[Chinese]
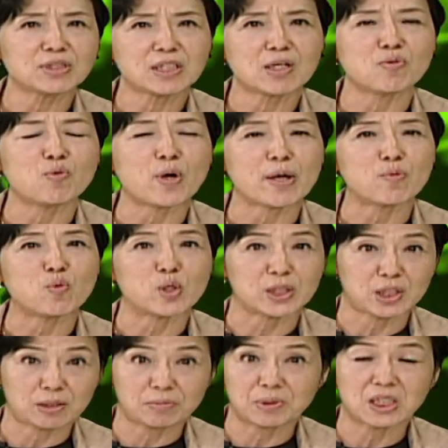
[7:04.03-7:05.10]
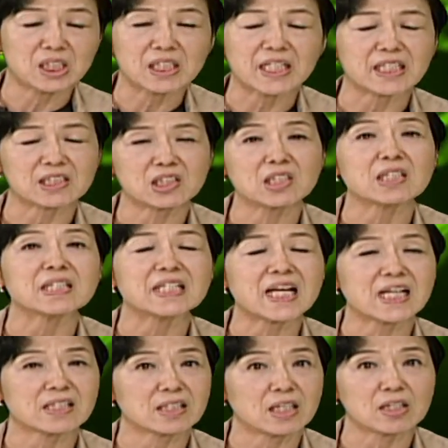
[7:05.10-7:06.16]
认为我是不是也是一
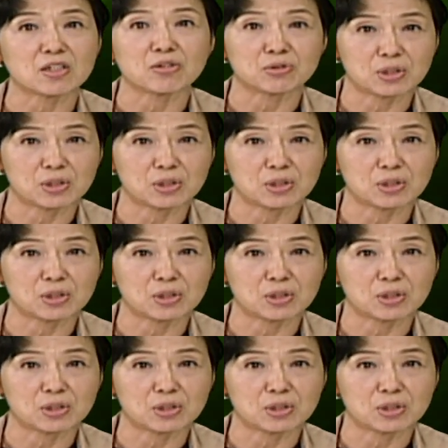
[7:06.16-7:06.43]
样的有